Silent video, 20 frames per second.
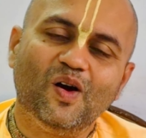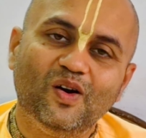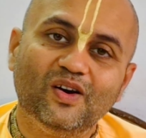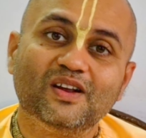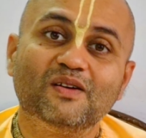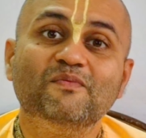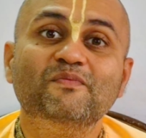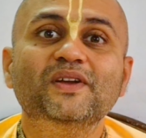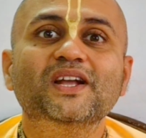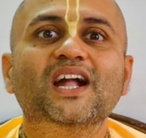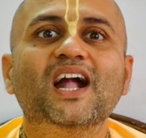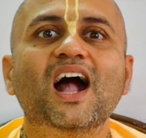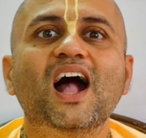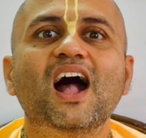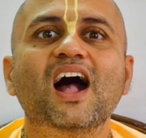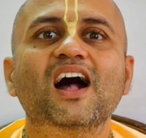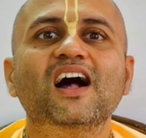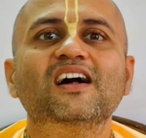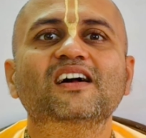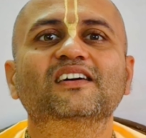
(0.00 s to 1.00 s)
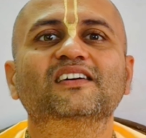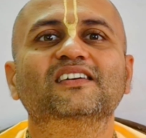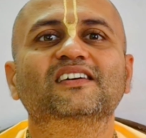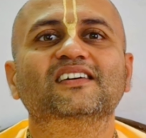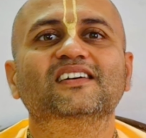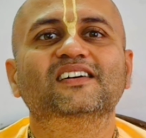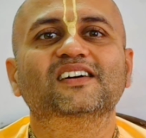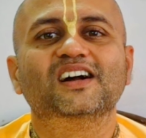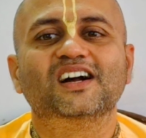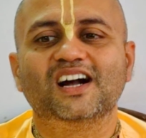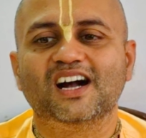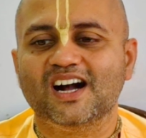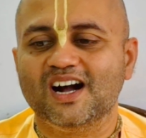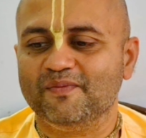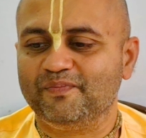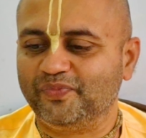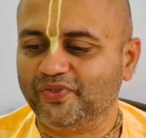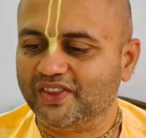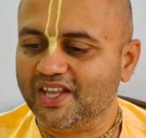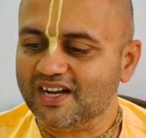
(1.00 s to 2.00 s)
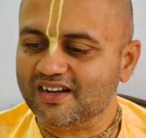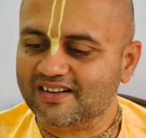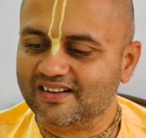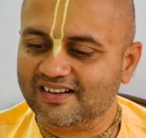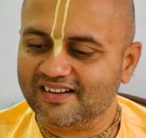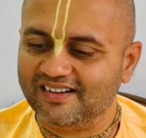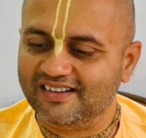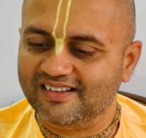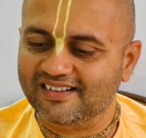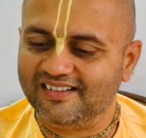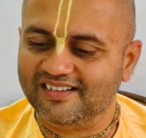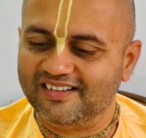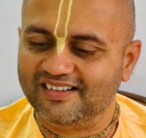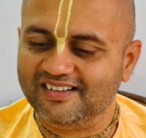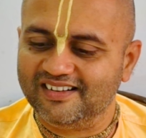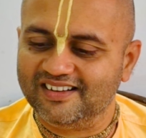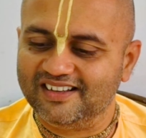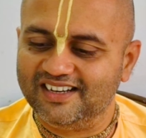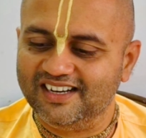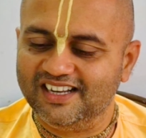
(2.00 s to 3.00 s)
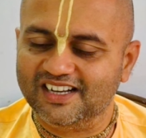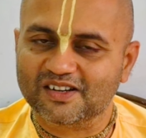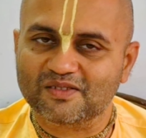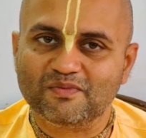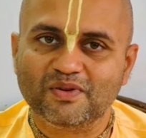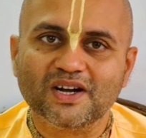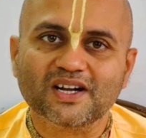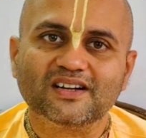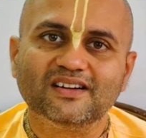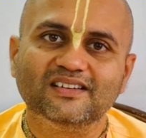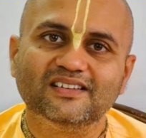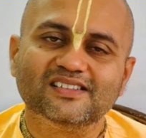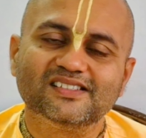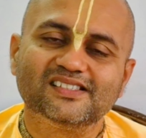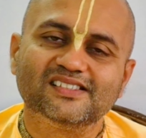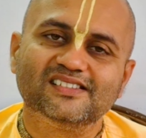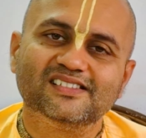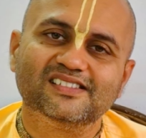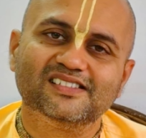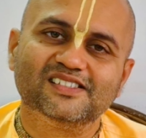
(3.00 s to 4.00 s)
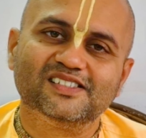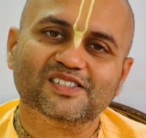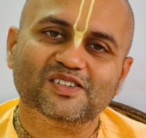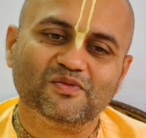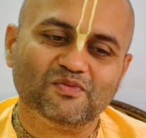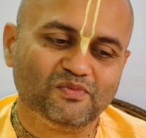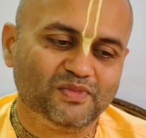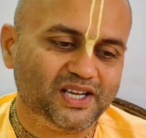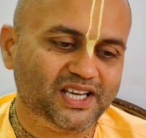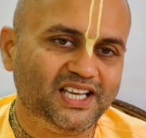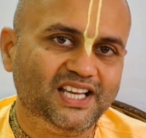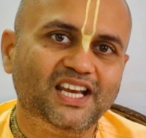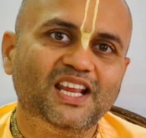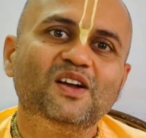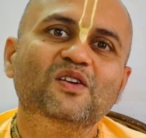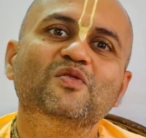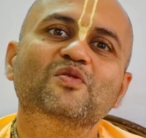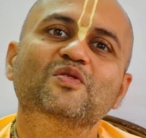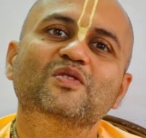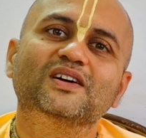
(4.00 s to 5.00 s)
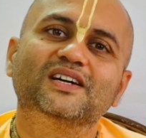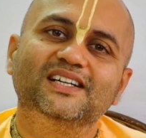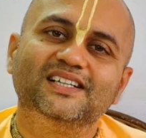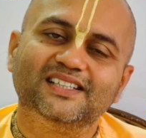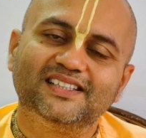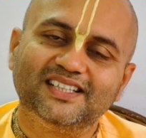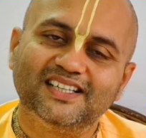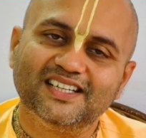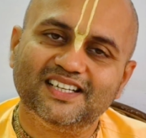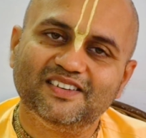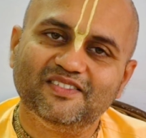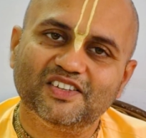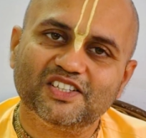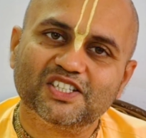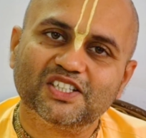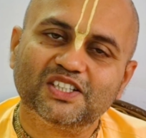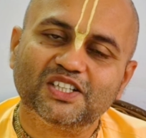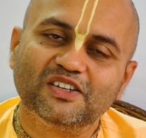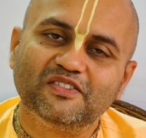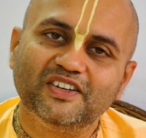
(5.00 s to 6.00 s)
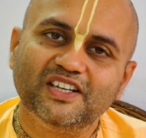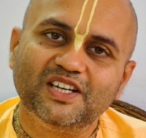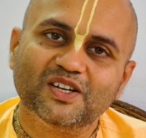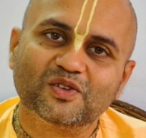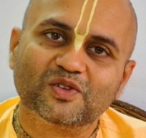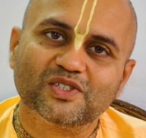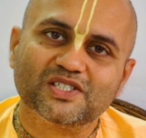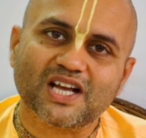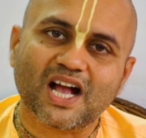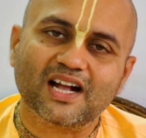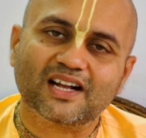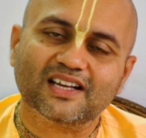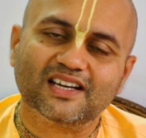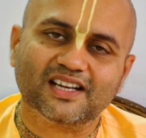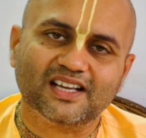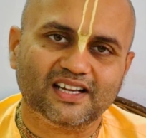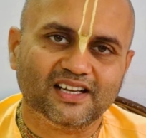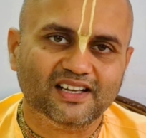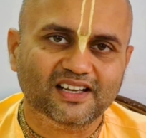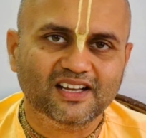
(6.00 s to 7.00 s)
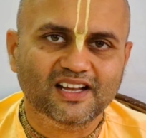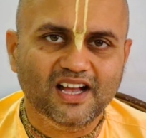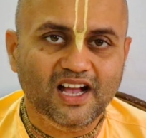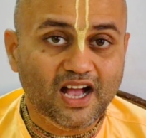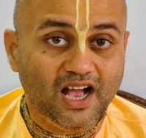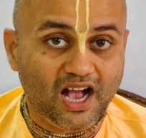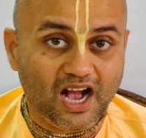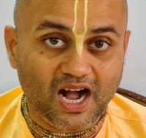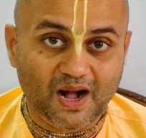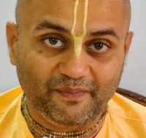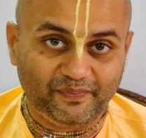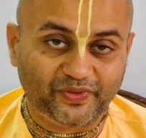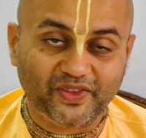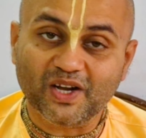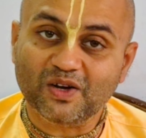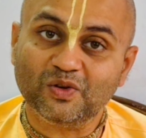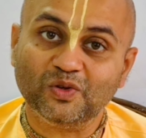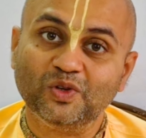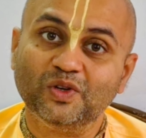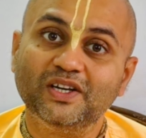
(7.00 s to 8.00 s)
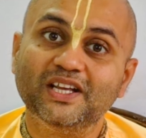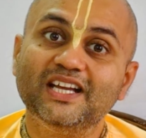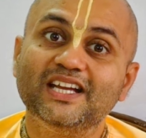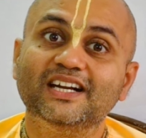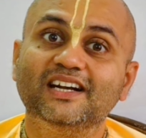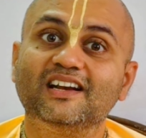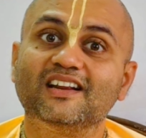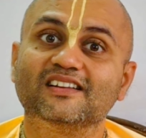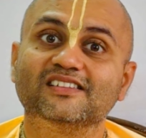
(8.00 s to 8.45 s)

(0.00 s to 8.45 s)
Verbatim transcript: और अंबिका अब तक लगभग महीने हो गए थे चक्रवीर्य को जा करके अब तक उन्होंने ये